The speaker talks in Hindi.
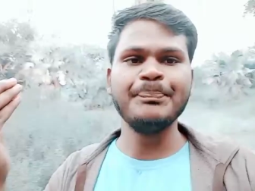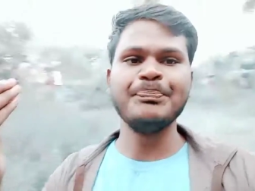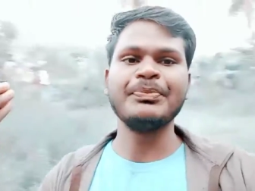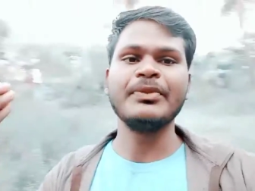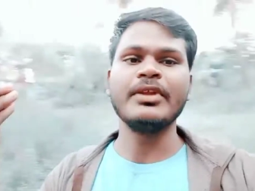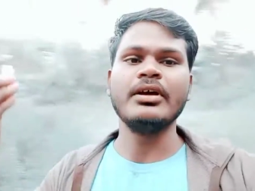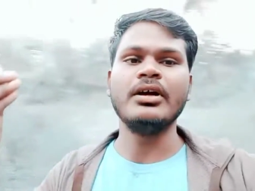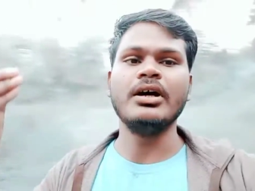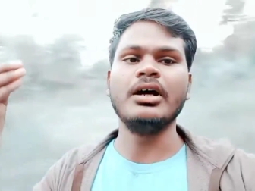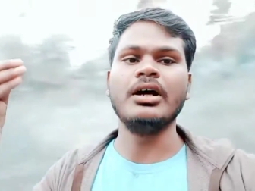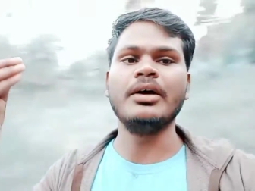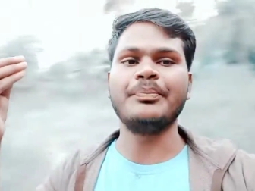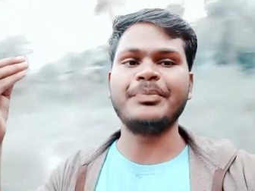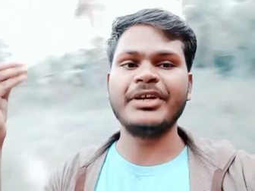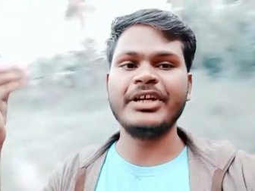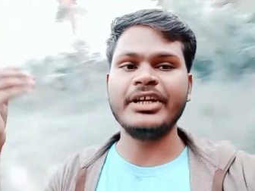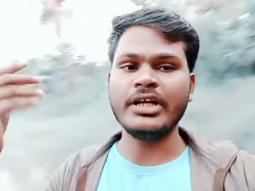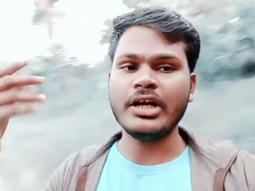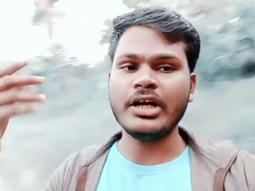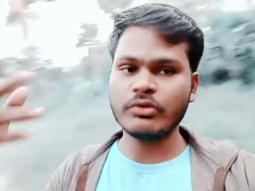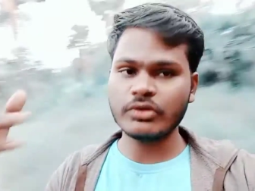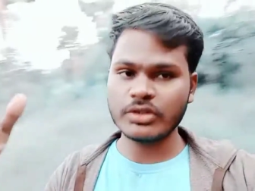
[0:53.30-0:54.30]
प्रिंट
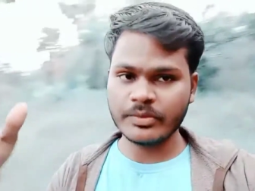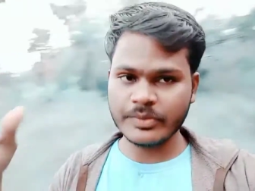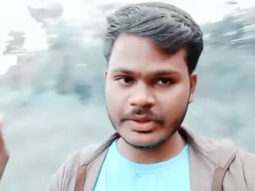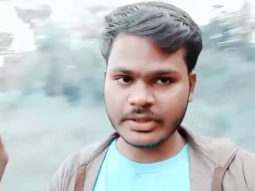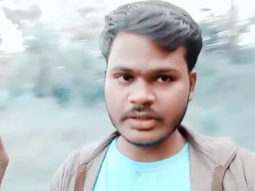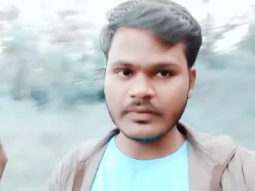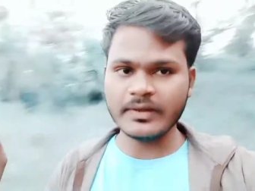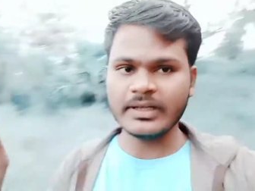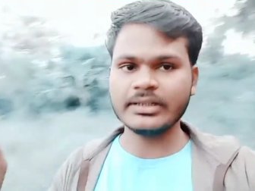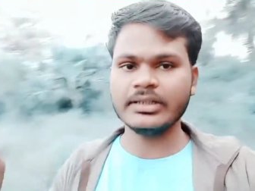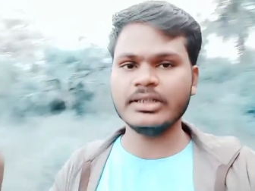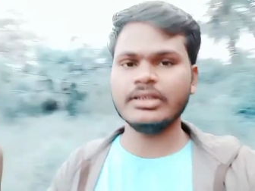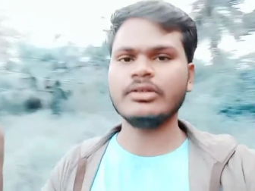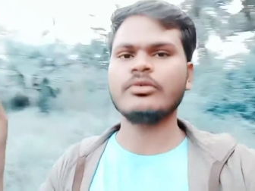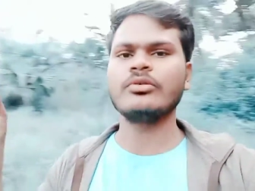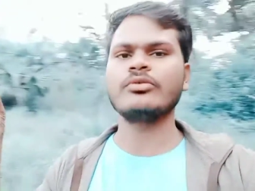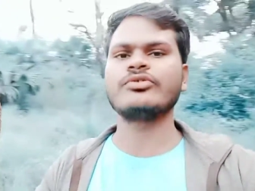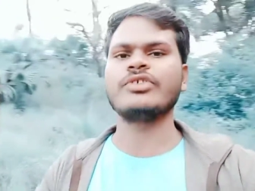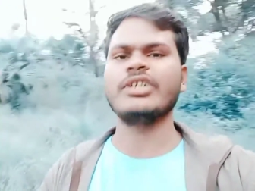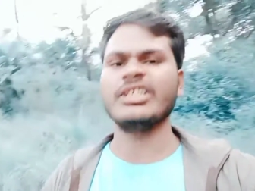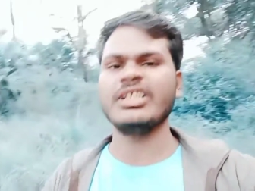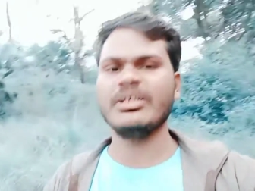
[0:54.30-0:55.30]
आउट जब निकलवाते हैं तो
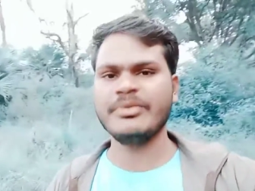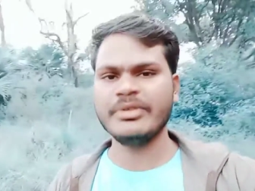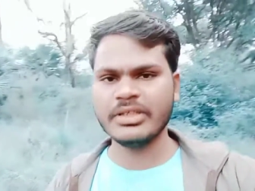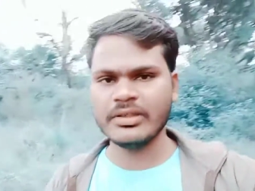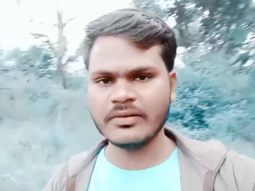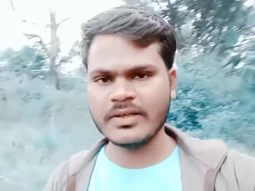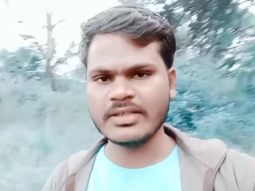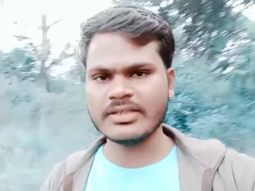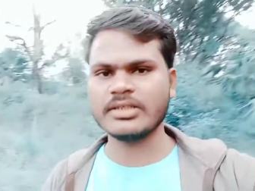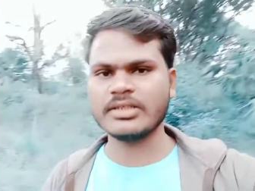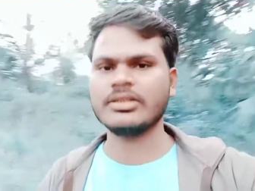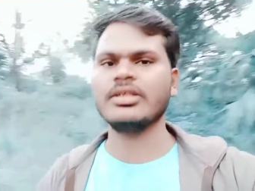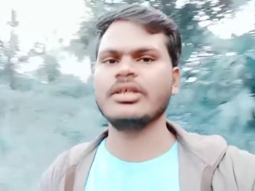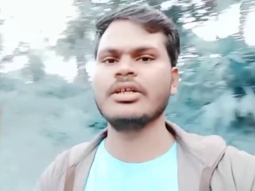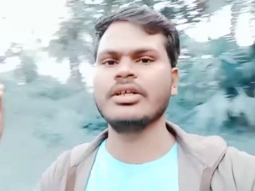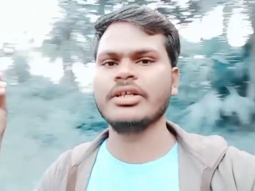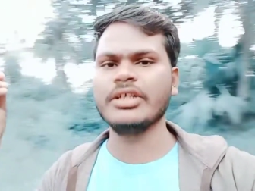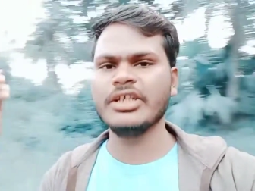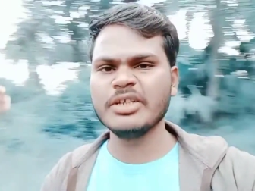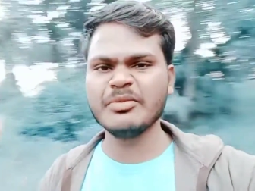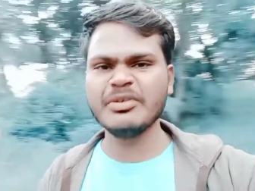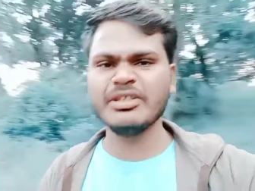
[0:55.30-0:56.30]
सादा भी निकलवा सकते हैं
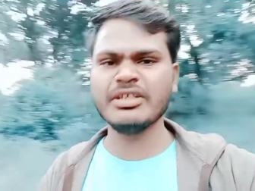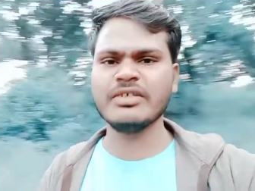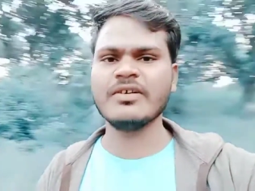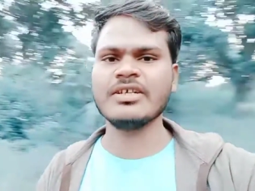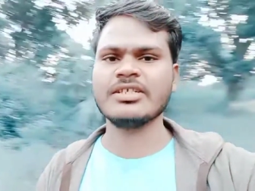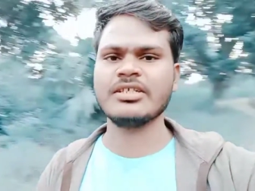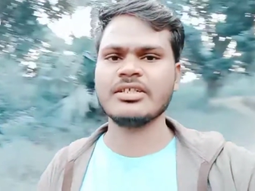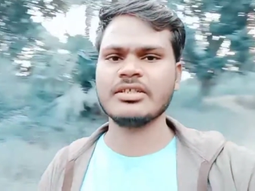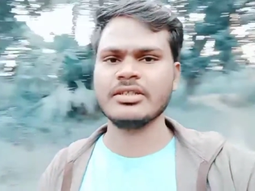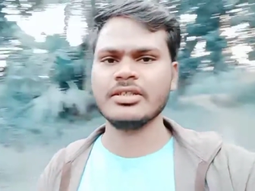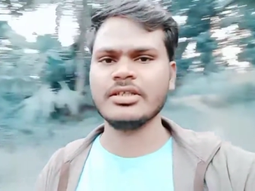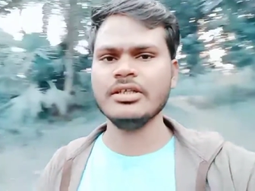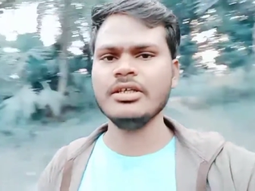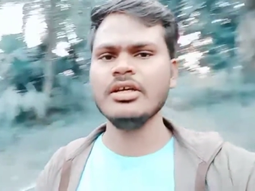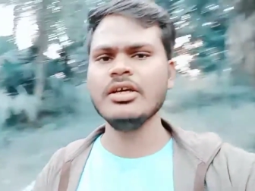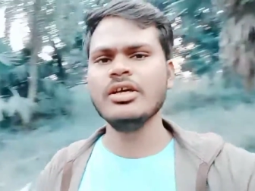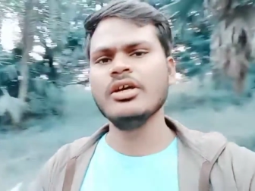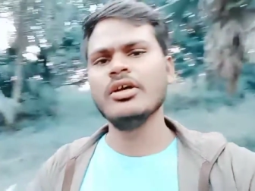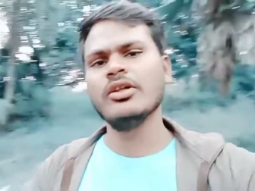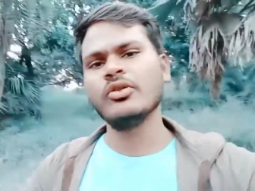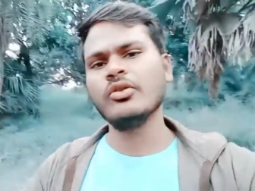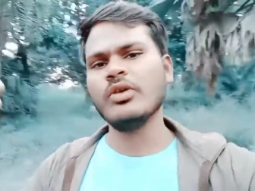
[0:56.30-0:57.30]
रंगीन भी लिखवा सकते हैं
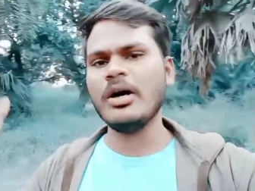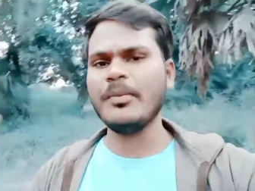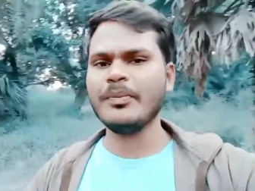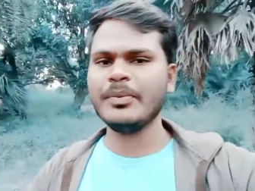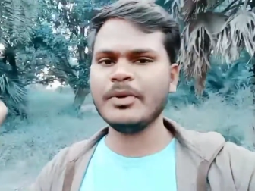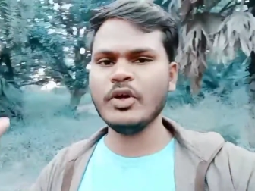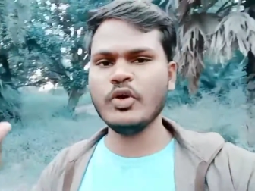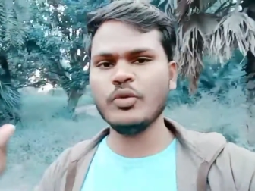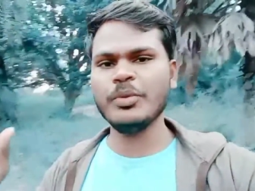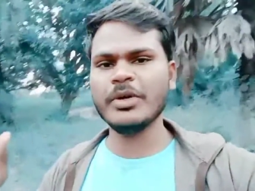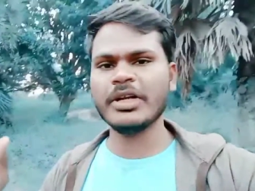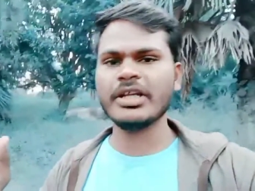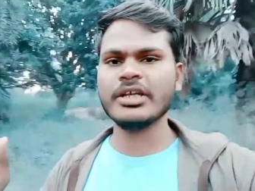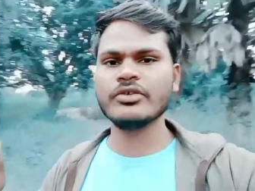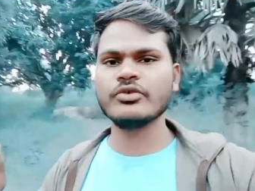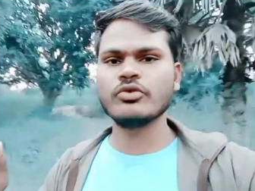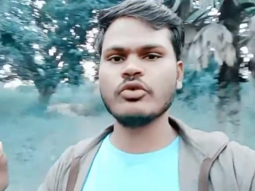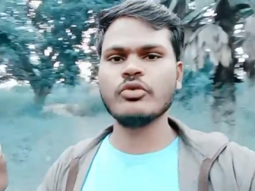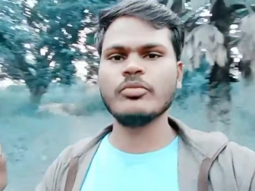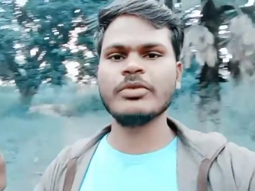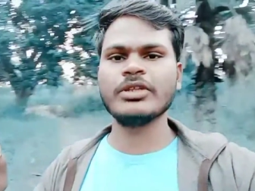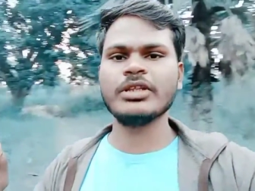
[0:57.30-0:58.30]
तो आपके ऊपर है जो
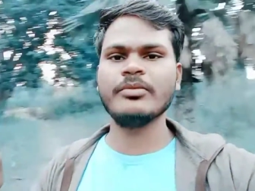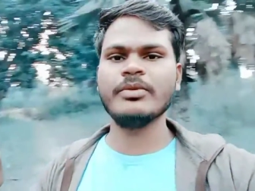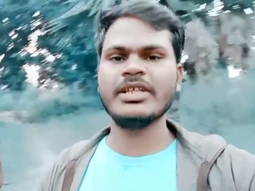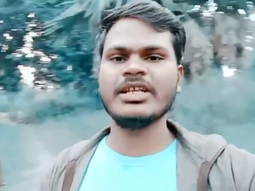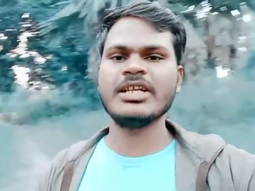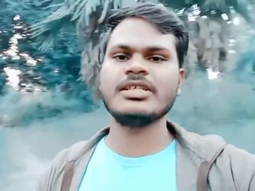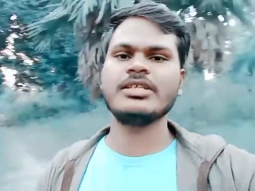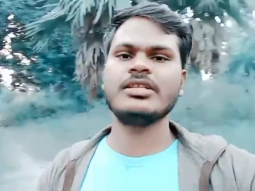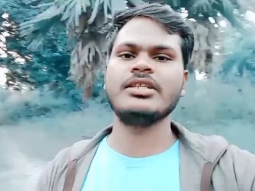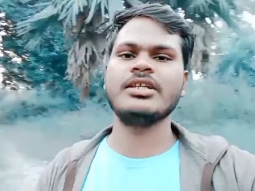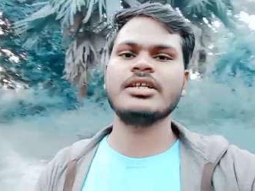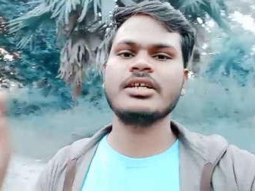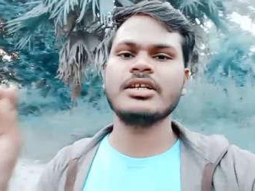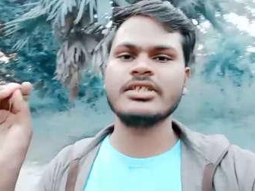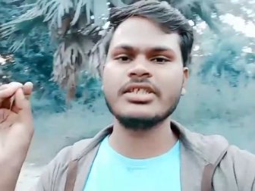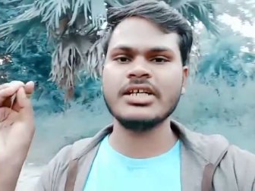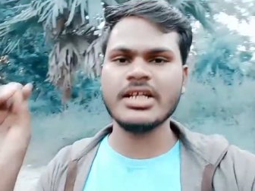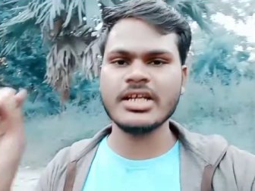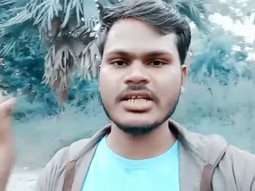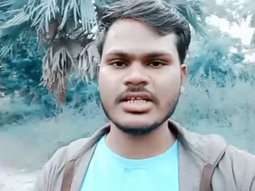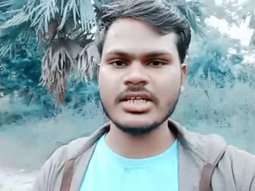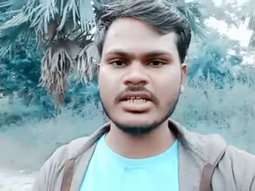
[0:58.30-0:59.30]
मतलब लेना लेकर
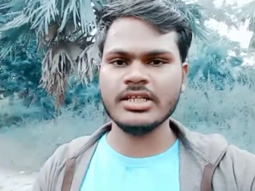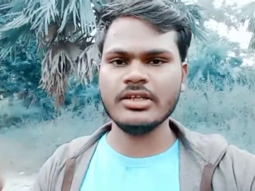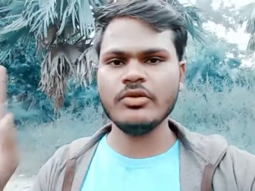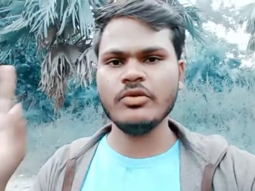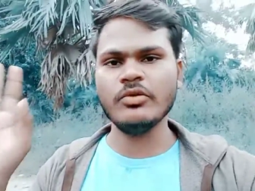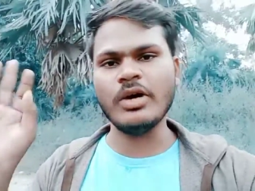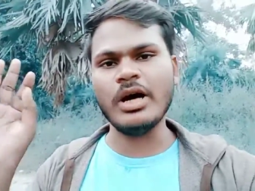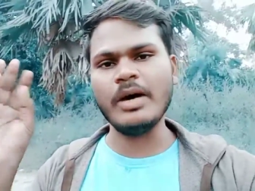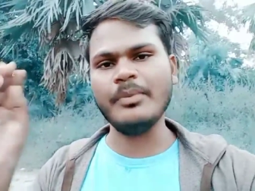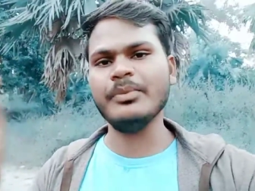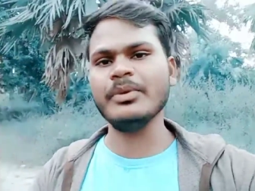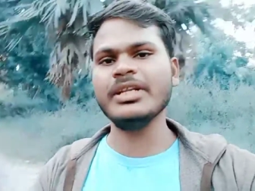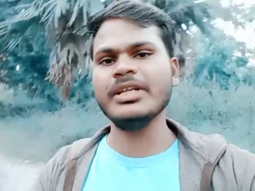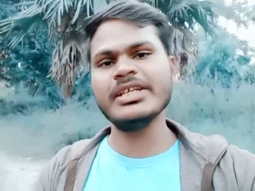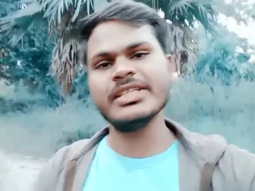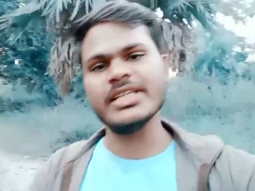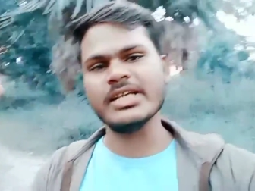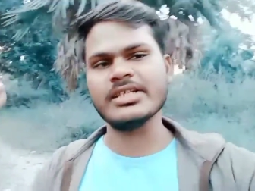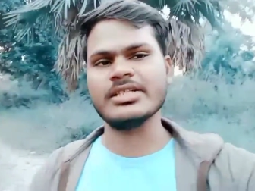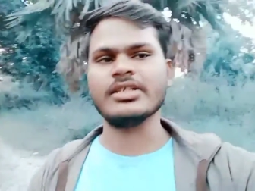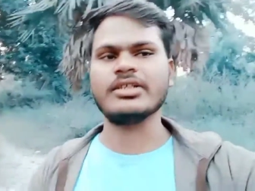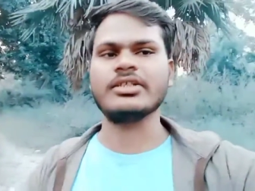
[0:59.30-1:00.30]
जाना चाहते हैं वो आप ले जा
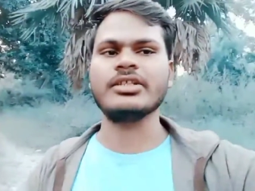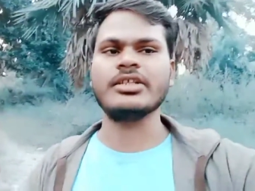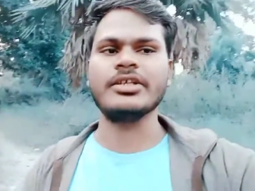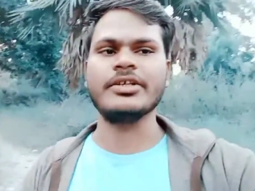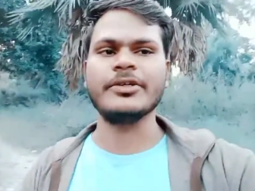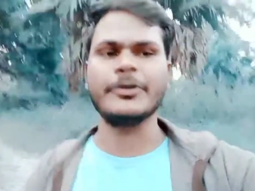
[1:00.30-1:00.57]
सकते हैं